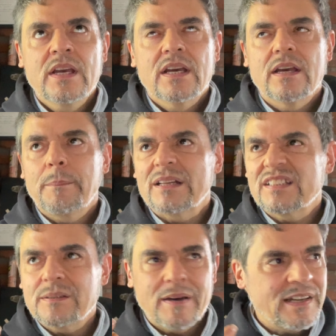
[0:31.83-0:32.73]
Eh,
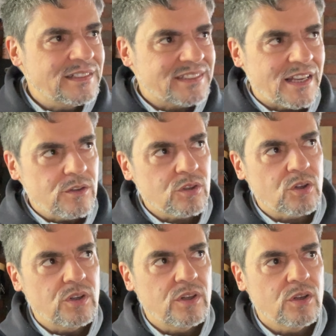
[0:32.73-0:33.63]
participaba en ensayos
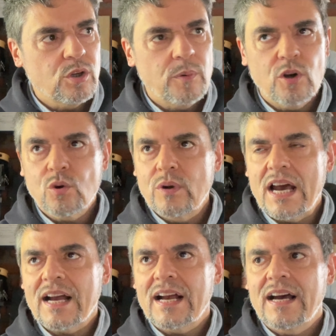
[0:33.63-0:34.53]
con el grupo Los
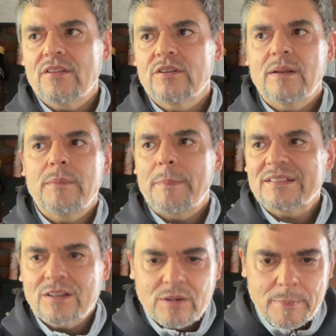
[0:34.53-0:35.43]
Curacas, donde él me
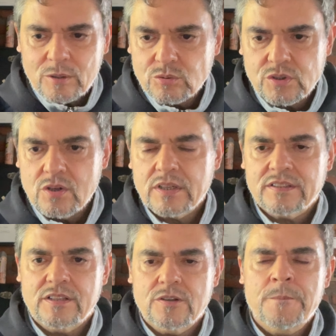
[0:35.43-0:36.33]
pasaba una percusión, qué
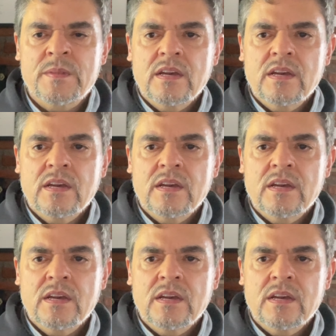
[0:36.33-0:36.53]
sé yo.